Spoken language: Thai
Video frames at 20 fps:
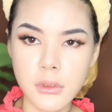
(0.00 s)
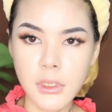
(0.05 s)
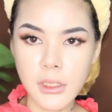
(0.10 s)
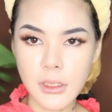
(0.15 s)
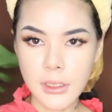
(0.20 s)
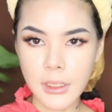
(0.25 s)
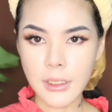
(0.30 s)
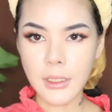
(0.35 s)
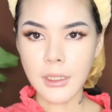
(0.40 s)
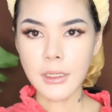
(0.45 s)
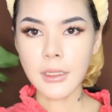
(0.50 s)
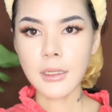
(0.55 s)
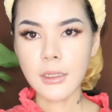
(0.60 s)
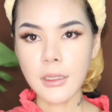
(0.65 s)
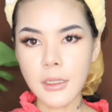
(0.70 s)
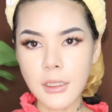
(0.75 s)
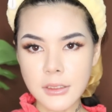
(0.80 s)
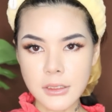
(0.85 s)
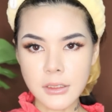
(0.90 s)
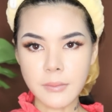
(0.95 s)
จากนั้นนะคะ
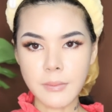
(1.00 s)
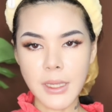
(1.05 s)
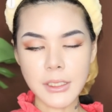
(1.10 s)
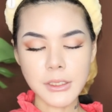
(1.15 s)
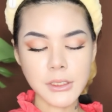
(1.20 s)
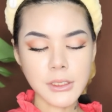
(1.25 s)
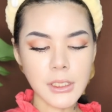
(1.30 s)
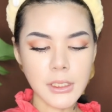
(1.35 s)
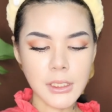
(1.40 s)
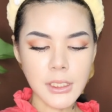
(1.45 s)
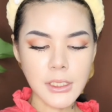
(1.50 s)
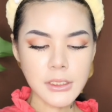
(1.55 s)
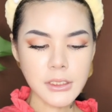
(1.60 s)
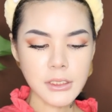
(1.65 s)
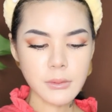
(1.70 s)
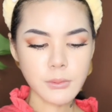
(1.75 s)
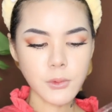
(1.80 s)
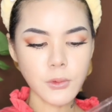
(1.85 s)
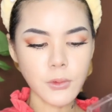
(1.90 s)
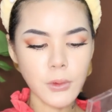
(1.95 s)
หลอดจะมาเชดดิ้งจ
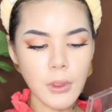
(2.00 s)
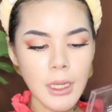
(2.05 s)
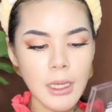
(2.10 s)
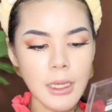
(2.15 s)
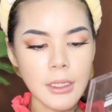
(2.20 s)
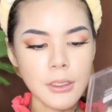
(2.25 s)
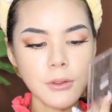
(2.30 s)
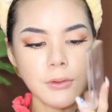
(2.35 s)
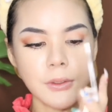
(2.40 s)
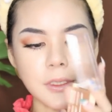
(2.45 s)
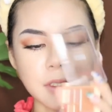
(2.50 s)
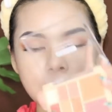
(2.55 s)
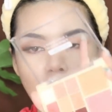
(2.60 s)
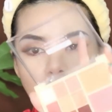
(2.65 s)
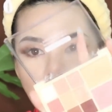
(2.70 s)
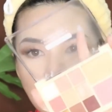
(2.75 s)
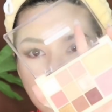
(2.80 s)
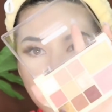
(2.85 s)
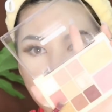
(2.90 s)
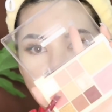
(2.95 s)
มูกค่ะ โดย
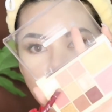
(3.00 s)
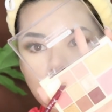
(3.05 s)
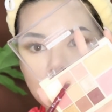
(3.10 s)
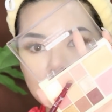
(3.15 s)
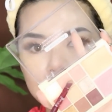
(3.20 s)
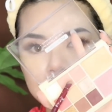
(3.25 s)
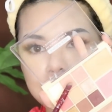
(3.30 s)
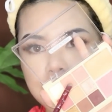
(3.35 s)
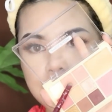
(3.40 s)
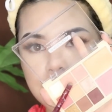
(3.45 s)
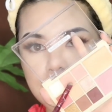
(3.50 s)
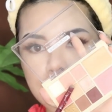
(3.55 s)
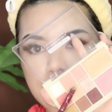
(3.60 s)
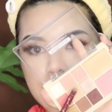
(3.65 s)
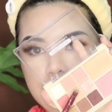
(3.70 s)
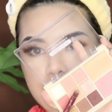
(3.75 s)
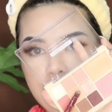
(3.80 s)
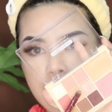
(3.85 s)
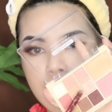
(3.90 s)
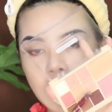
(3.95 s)
ใช้ตัวสีนี้
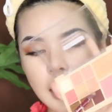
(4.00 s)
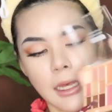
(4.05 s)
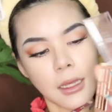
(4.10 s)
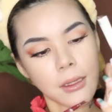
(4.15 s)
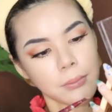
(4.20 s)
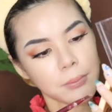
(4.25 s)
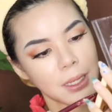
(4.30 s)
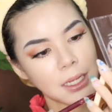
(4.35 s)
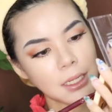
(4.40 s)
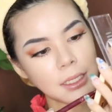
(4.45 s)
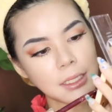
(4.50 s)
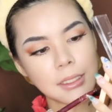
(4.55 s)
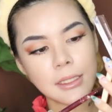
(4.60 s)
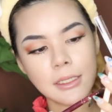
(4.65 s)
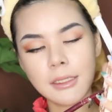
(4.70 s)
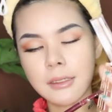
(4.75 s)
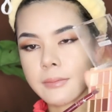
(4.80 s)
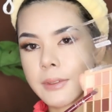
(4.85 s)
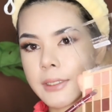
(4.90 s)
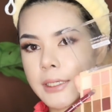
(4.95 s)
นะคะ พาเลต
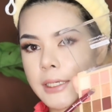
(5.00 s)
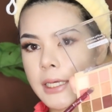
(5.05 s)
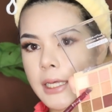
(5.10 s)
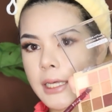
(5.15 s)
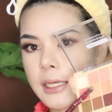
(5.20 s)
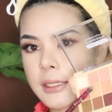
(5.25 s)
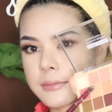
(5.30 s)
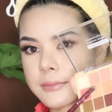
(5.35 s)
เติมเลยค่ะ